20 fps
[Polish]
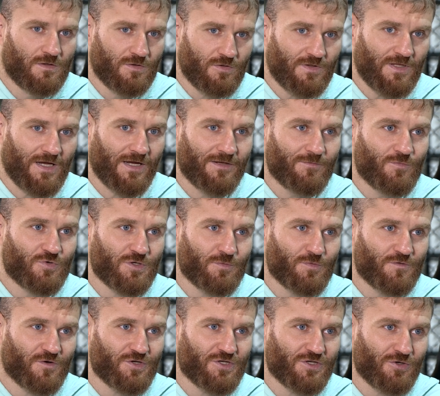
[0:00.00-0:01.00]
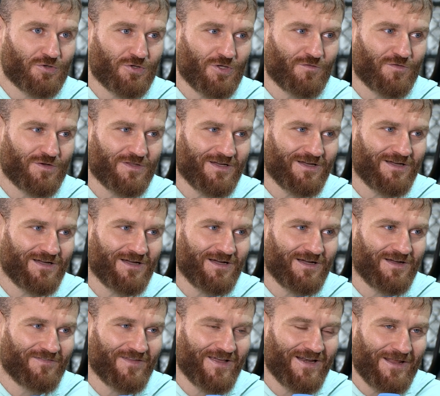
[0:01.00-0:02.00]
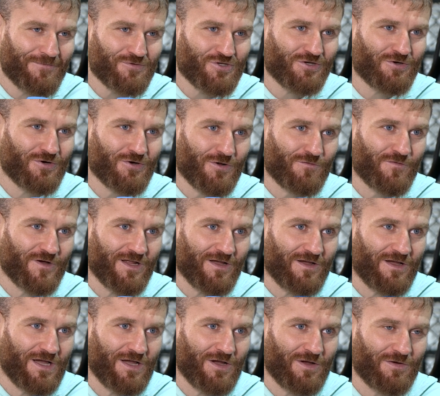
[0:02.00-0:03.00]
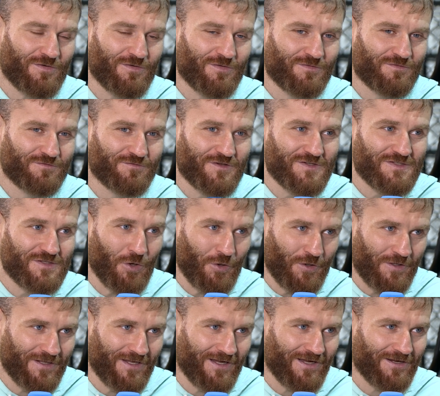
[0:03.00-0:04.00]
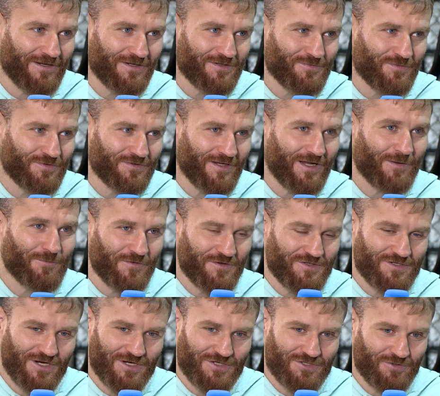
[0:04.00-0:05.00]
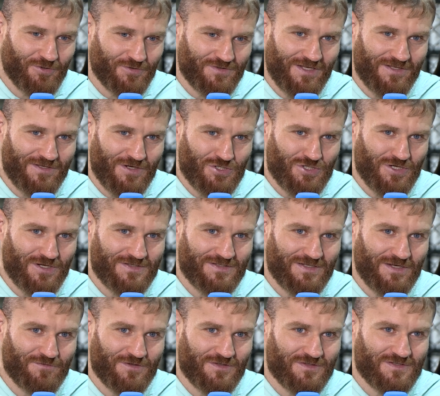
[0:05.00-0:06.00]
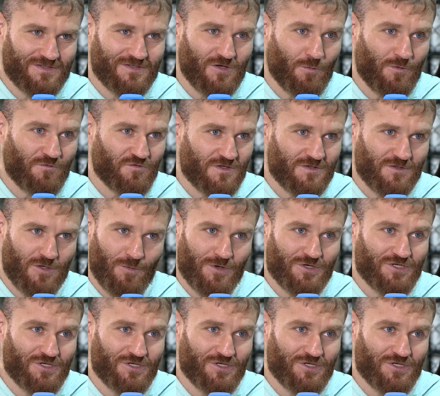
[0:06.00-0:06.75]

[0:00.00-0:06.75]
No tak, i muszę być właśnie gotowy na najlepszego Glovera w historii, tak, tak jak powiedziałeś. Ostatnia szansa, więc zrobi wszystko.